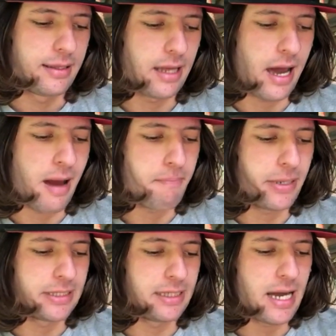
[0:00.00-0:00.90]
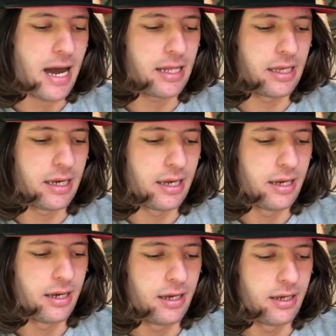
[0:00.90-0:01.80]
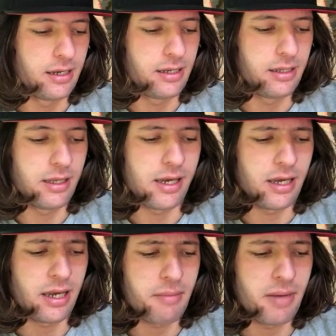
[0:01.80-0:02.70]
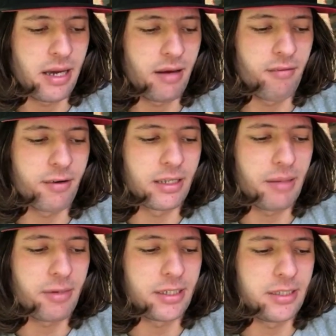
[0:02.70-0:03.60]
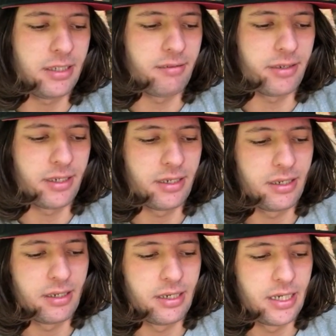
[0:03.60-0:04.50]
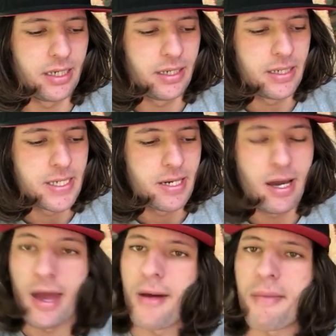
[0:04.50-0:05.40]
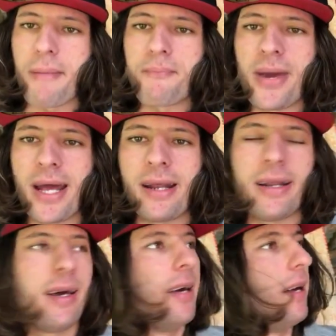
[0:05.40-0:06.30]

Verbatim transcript: Tá, rapaziada. E aí amanhã eu é vou alternativa. É uma pena, né?